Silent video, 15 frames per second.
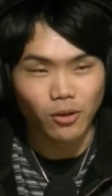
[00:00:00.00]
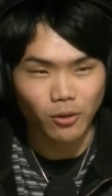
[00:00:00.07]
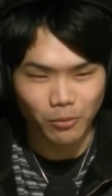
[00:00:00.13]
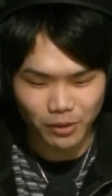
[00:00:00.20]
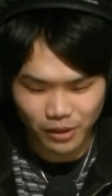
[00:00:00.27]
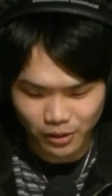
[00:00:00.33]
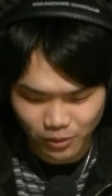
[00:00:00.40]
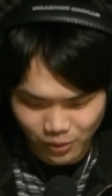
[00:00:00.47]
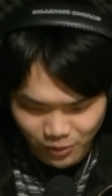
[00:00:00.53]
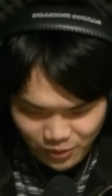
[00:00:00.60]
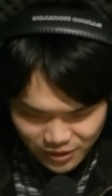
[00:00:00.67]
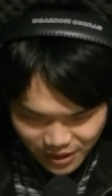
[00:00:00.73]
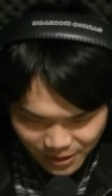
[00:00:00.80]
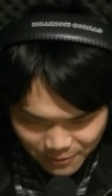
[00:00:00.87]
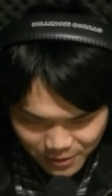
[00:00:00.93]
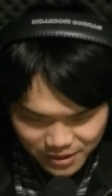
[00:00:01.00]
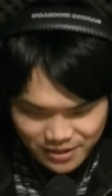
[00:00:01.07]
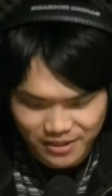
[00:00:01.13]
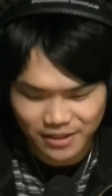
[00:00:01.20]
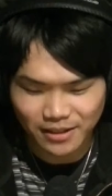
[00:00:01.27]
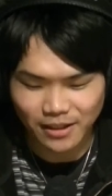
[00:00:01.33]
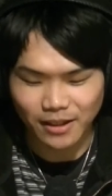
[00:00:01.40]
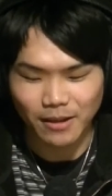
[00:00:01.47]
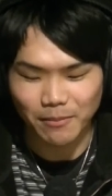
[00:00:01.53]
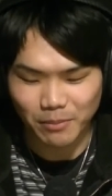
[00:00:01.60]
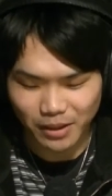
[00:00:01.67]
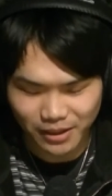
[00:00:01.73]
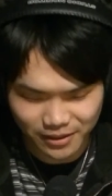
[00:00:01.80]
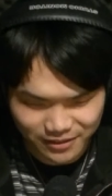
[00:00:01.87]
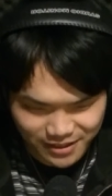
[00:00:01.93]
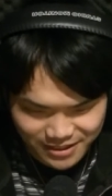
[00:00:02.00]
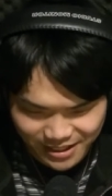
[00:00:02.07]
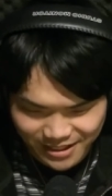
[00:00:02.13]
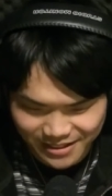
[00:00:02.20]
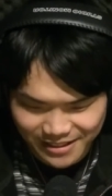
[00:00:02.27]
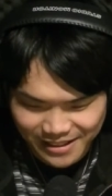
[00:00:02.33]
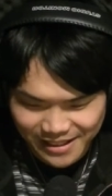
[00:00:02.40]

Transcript: おめでとうございます頑張ってください